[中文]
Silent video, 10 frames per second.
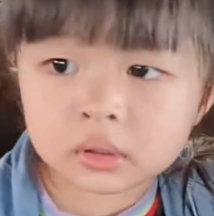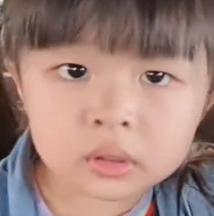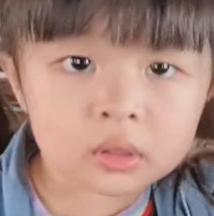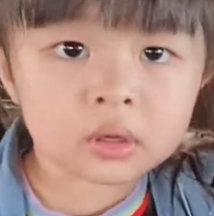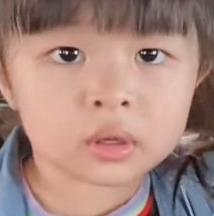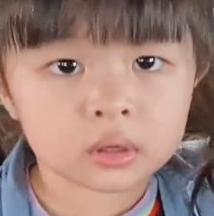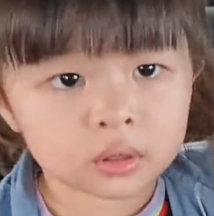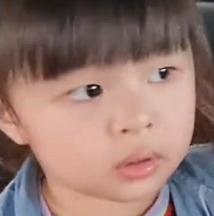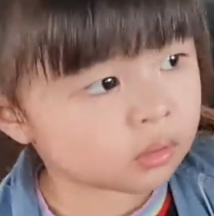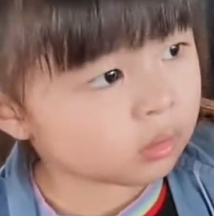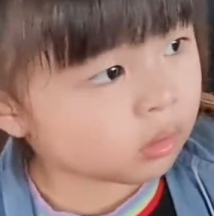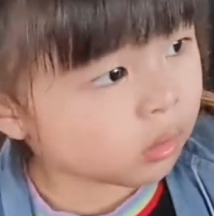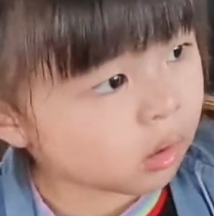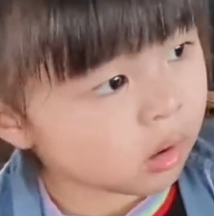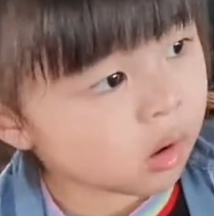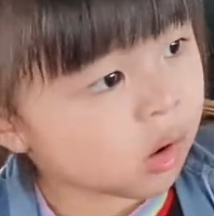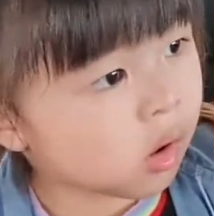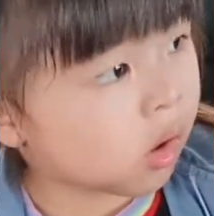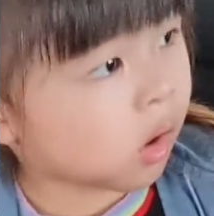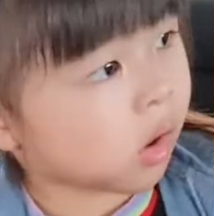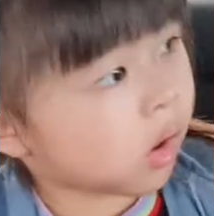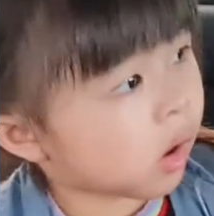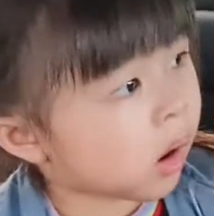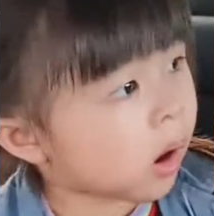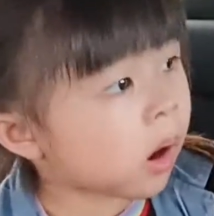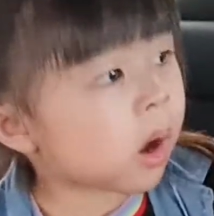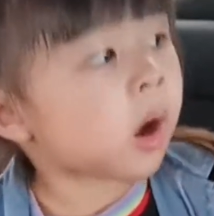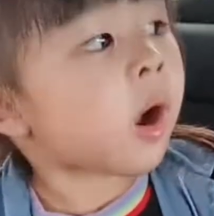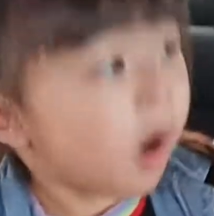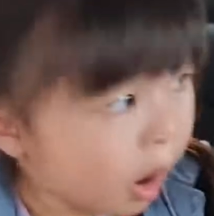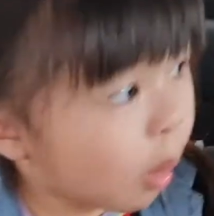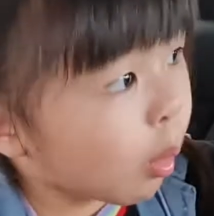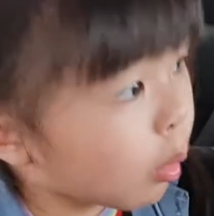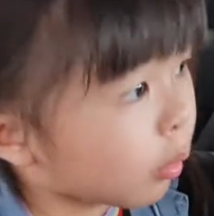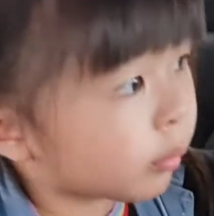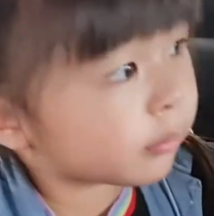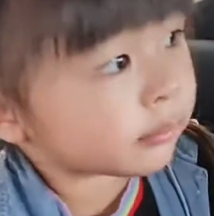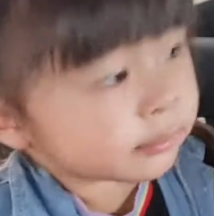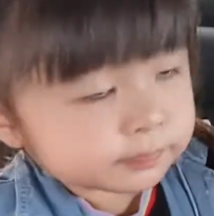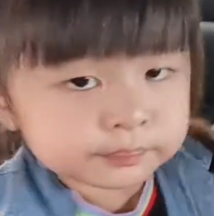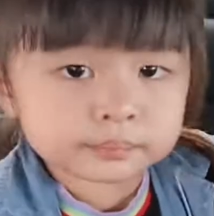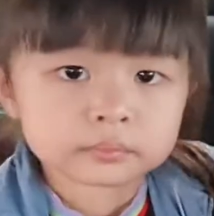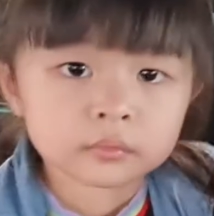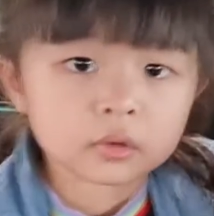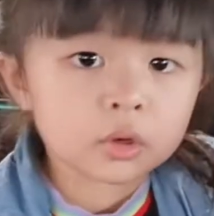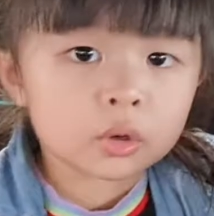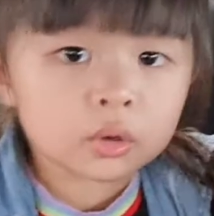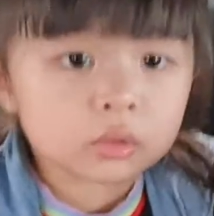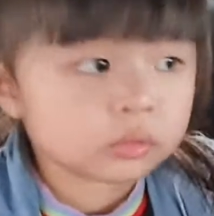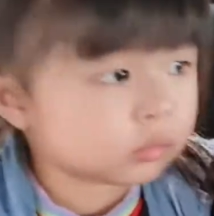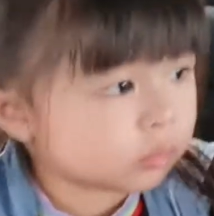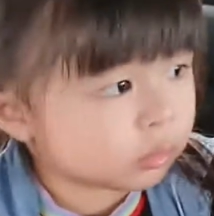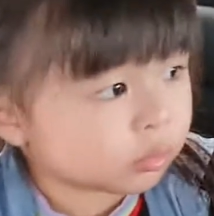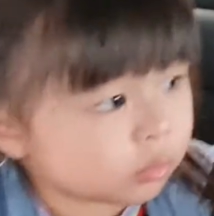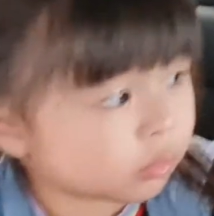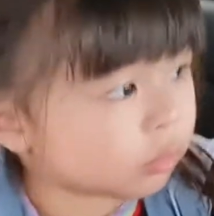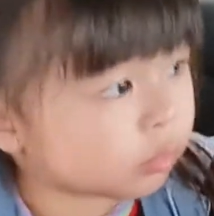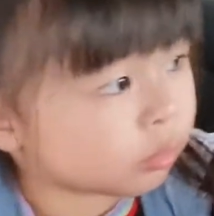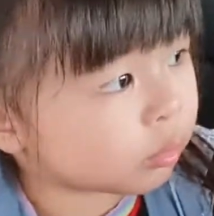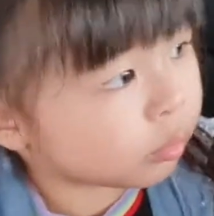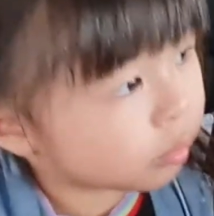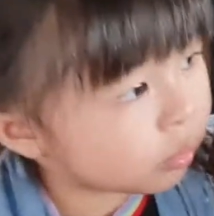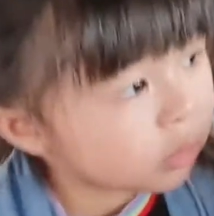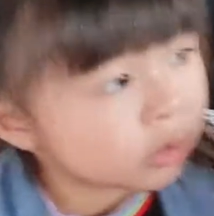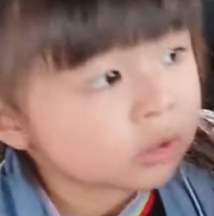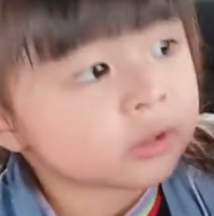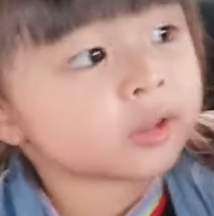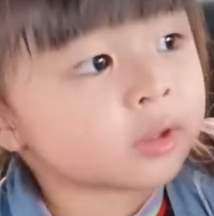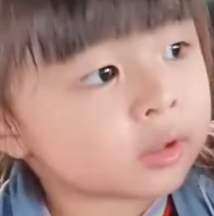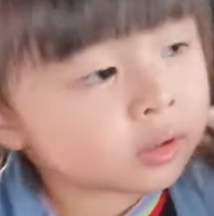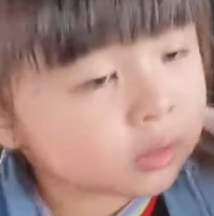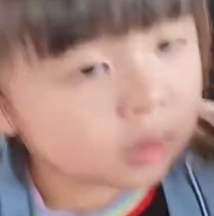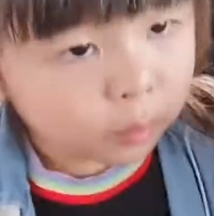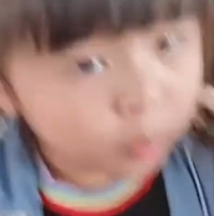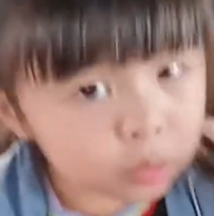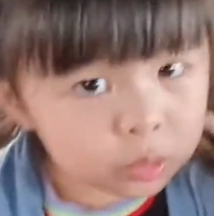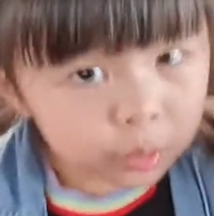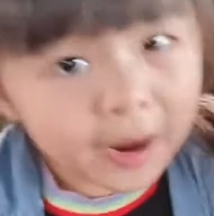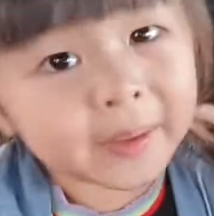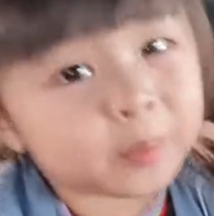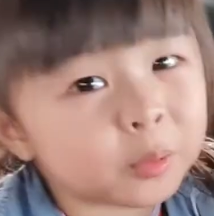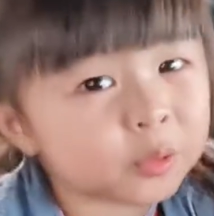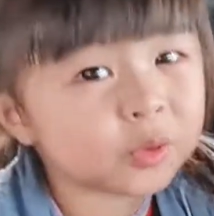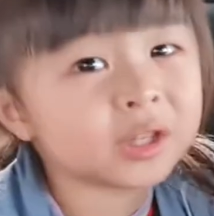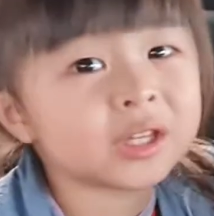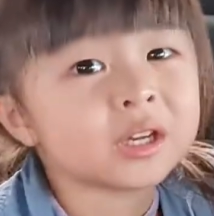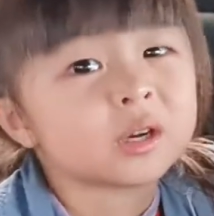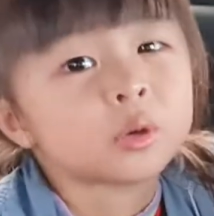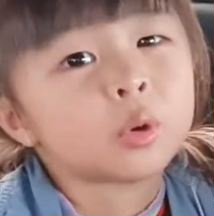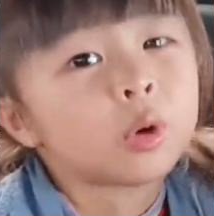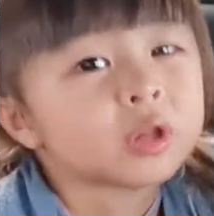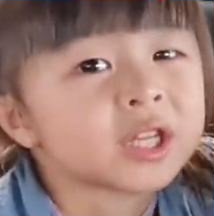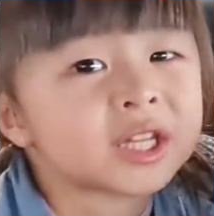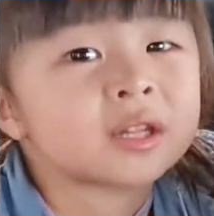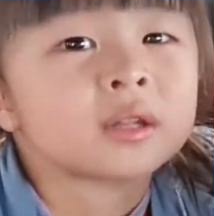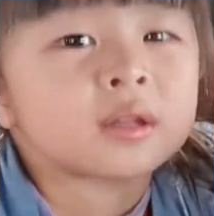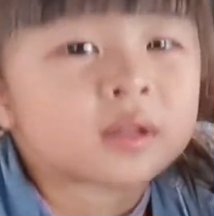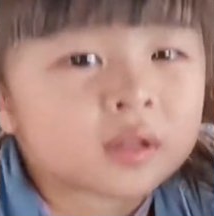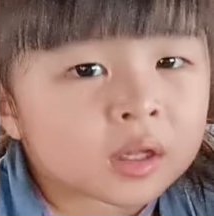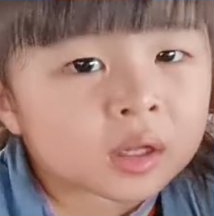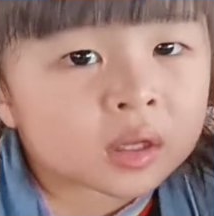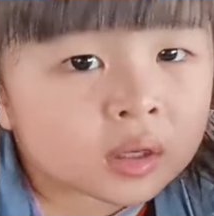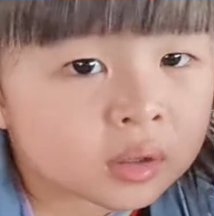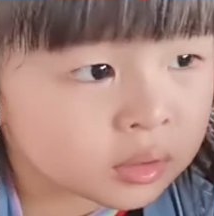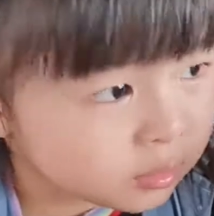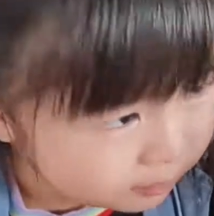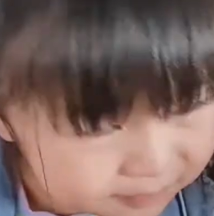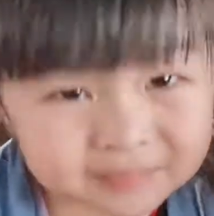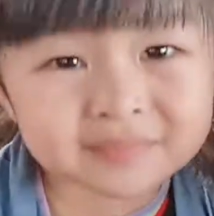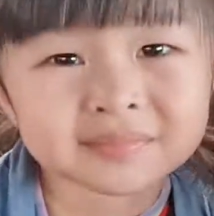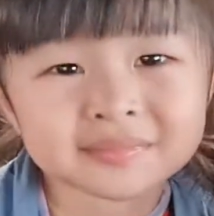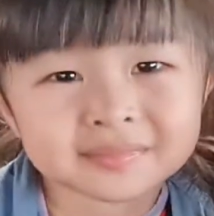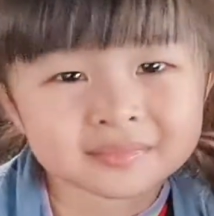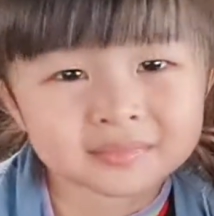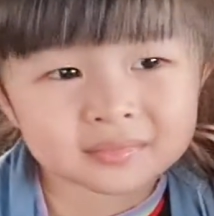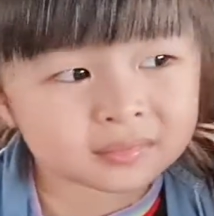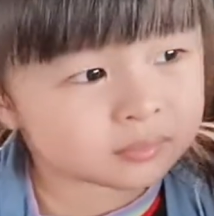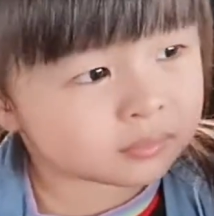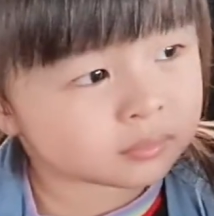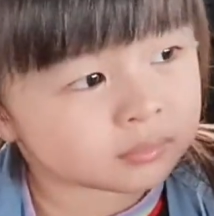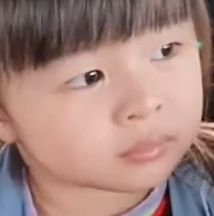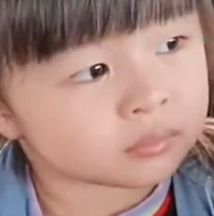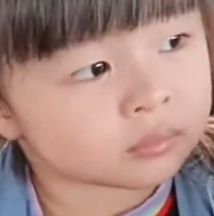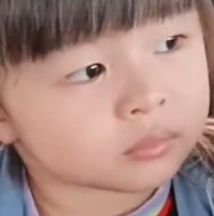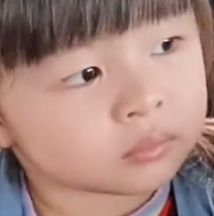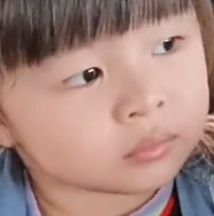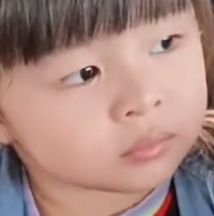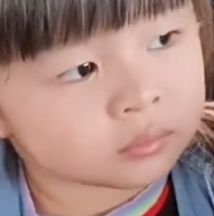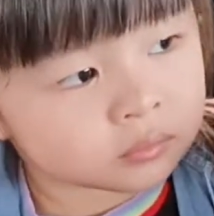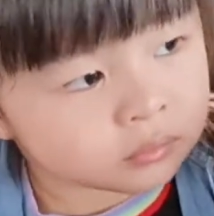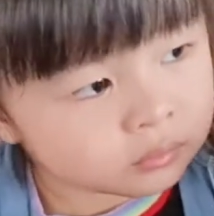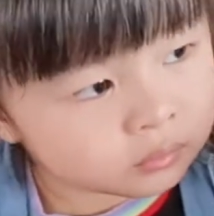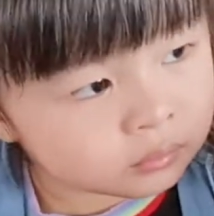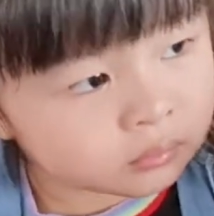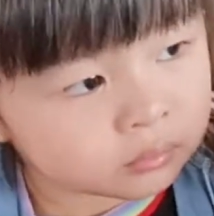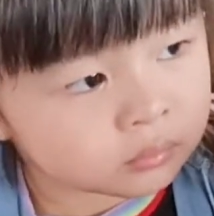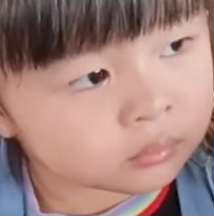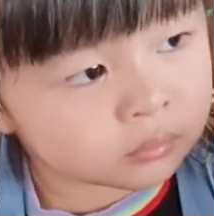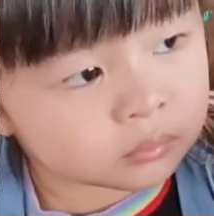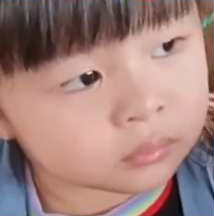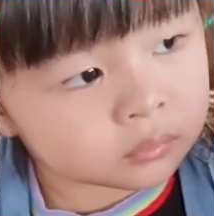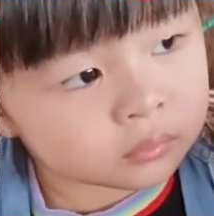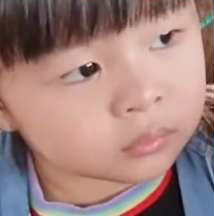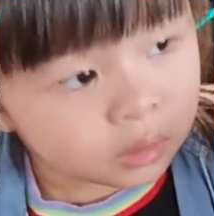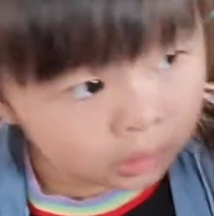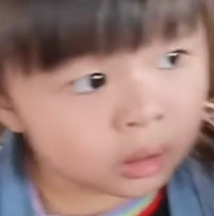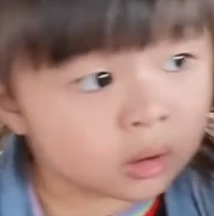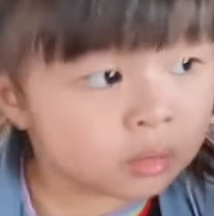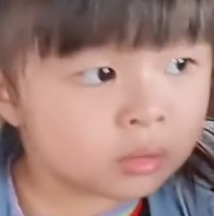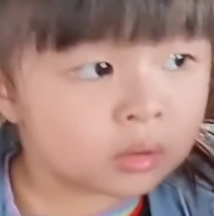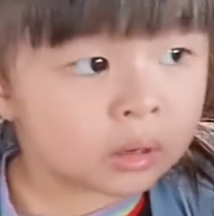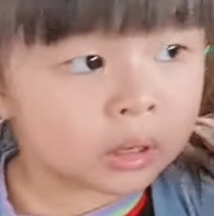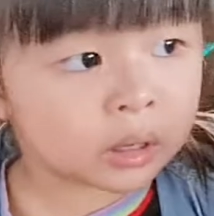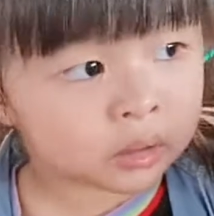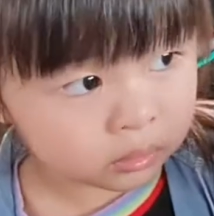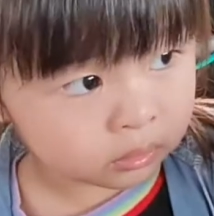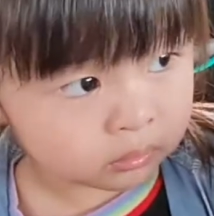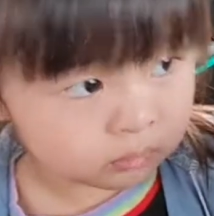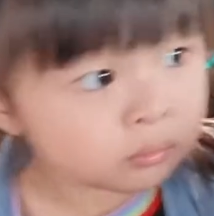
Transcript: 妈妈去做工，你在 school 做工好不好？我可以走，你我去外面做工，你在 school 做工，OK？我快不快？你过你？你快过我啊？嗯。我在外面做工，你自己在 school 做工，OK？你跟老师还有小朋友一起，